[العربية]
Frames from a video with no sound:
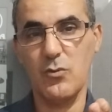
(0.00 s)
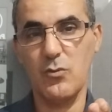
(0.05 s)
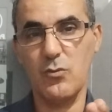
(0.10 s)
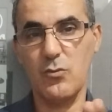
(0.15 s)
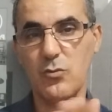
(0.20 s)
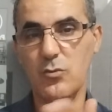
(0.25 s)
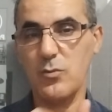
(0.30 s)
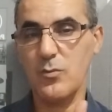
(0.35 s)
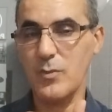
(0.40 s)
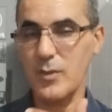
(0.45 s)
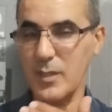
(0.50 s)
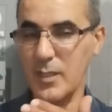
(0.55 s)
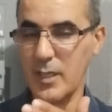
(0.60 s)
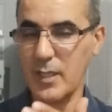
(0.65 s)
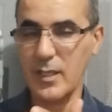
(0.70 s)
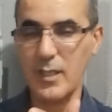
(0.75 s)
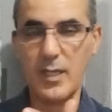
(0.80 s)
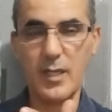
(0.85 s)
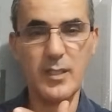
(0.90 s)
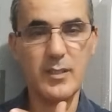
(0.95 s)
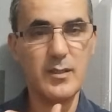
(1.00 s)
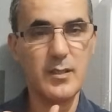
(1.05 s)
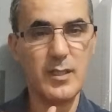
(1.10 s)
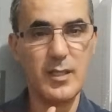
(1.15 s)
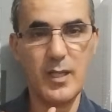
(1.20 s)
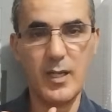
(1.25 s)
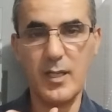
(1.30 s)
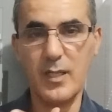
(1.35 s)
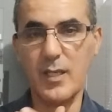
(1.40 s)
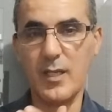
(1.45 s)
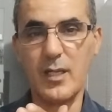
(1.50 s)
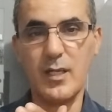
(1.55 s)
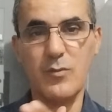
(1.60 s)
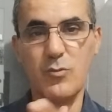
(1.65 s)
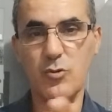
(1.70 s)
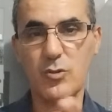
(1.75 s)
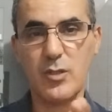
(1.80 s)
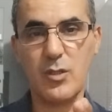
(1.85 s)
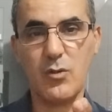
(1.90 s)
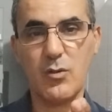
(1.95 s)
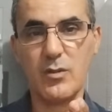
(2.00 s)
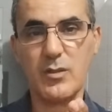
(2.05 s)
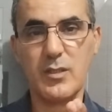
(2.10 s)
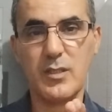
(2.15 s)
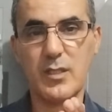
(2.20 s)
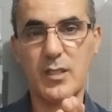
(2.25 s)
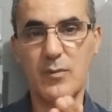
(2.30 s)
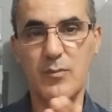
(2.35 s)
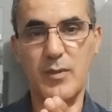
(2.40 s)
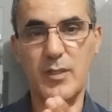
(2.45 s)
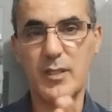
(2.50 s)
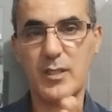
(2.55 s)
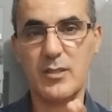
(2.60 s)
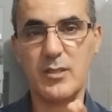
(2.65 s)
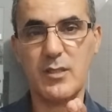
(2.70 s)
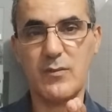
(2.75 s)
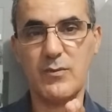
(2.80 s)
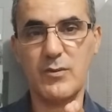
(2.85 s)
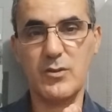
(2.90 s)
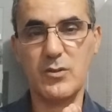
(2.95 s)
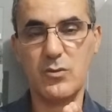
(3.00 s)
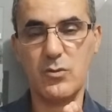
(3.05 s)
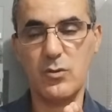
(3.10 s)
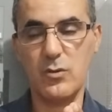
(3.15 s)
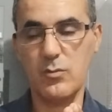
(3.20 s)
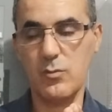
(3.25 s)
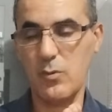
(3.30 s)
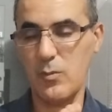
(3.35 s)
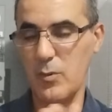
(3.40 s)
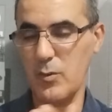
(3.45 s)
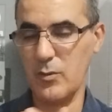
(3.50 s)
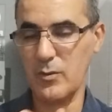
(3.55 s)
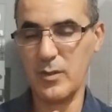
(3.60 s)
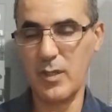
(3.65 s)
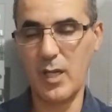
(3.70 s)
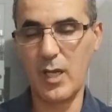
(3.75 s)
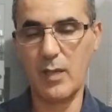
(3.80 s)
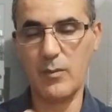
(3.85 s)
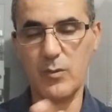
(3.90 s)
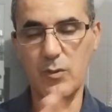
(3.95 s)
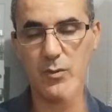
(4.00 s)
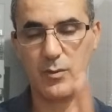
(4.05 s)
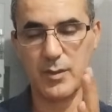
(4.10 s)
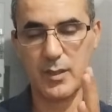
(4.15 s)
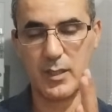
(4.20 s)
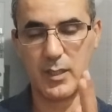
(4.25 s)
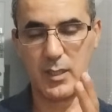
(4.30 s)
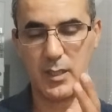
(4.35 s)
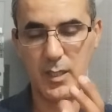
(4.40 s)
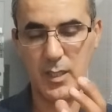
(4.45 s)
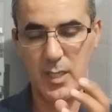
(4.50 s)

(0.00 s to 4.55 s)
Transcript: ومن ذاك الآن العلاقة متوترة بين التلفزيون العمومي والناخب الوطني